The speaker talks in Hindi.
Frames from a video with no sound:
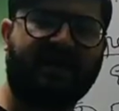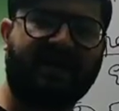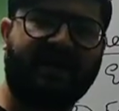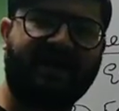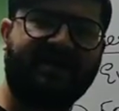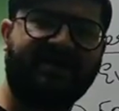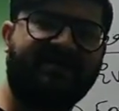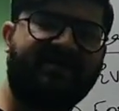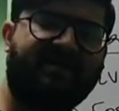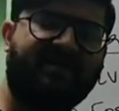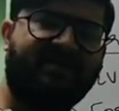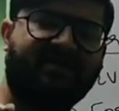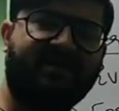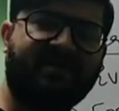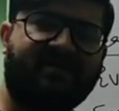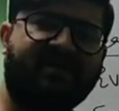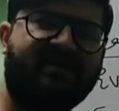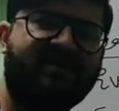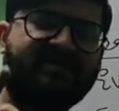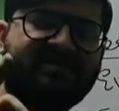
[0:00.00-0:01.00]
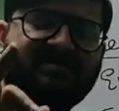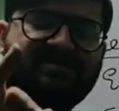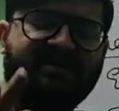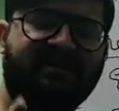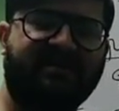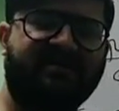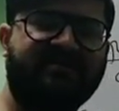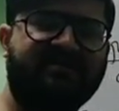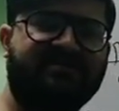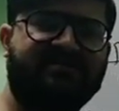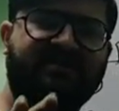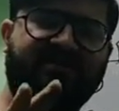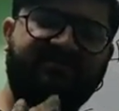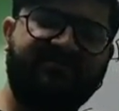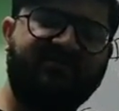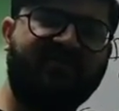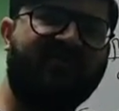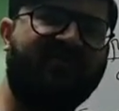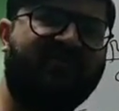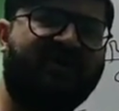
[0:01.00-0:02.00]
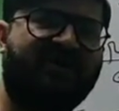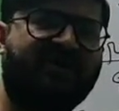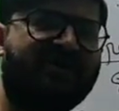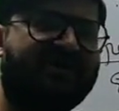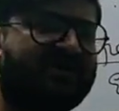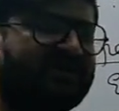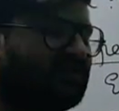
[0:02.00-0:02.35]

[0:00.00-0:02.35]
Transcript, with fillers: एंड केमिकल चेंज जब भी होगा